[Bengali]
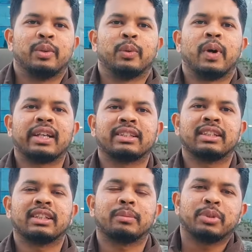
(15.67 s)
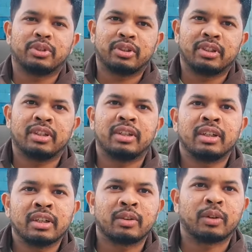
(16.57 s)
তো আজকে যে বিষয়ে
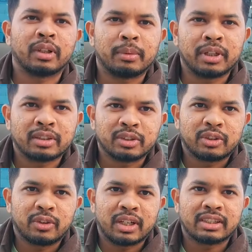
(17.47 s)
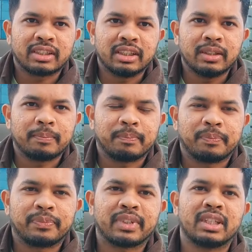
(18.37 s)
কথা বলার জন্য আসছি
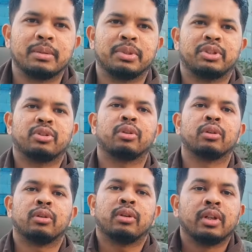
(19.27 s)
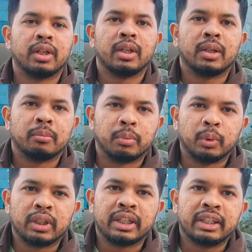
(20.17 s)
সে বিষয়টা হলো
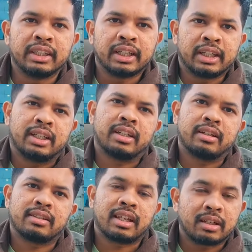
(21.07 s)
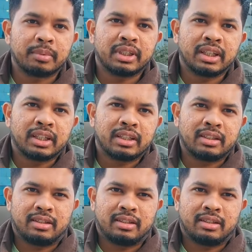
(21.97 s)
বুলগেরিয়া সার্বিয়া